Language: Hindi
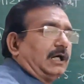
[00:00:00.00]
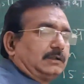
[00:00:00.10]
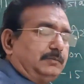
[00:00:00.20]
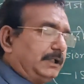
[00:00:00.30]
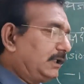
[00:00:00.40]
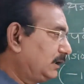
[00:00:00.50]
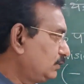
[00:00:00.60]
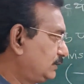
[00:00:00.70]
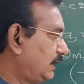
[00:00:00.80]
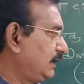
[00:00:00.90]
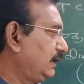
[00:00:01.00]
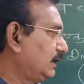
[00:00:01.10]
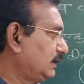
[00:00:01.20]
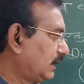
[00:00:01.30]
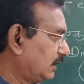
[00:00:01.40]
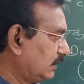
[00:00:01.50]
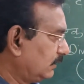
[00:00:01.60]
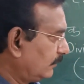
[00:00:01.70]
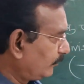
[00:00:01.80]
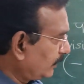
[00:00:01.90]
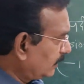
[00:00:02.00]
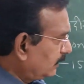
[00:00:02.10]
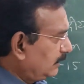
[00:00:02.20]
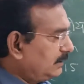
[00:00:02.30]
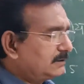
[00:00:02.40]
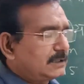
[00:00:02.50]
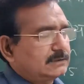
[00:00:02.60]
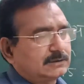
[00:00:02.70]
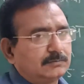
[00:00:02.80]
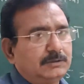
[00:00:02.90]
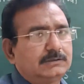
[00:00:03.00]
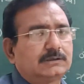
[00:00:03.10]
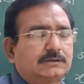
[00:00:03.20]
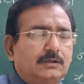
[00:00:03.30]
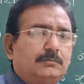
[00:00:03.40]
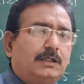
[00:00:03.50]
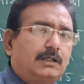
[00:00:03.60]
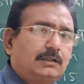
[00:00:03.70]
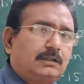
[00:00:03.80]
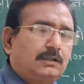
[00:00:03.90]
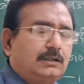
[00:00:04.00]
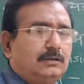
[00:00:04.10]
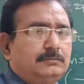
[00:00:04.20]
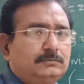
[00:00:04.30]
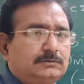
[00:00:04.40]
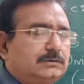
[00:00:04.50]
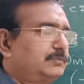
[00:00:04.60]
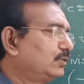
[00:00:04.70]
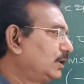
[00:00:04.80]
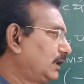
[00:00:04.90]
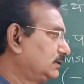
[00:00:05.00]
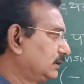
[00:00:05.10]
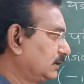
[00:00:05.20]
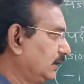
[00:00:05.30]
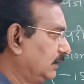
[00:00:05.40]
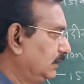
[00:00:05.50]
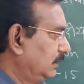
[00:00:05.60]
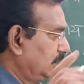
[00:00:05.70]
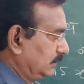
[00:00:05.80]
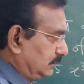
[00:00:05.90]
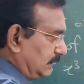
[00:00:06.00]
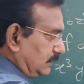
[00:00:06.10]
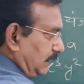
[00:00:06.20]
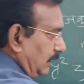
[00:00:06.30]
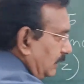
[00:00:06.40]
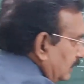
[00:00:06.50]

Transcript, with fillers: घात भी एक है तो जेड ही रह जाएगा इस तरीके से हम लिख सकते हैं अब अलग अलग हम सबको काट सकते हैं जैसे